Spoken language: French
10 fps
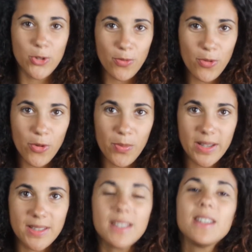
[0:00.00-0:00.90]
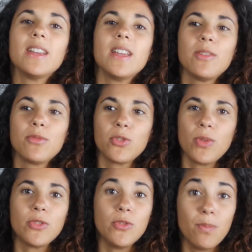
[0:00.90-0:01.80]
Je vous remercie et vous
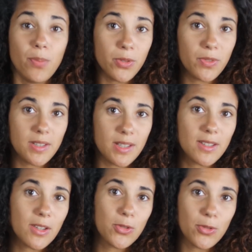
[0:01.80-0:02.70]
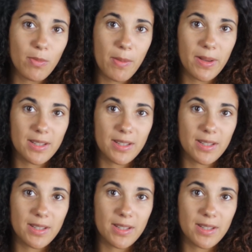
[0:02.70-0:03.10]
souhaite une bonne visite sur ma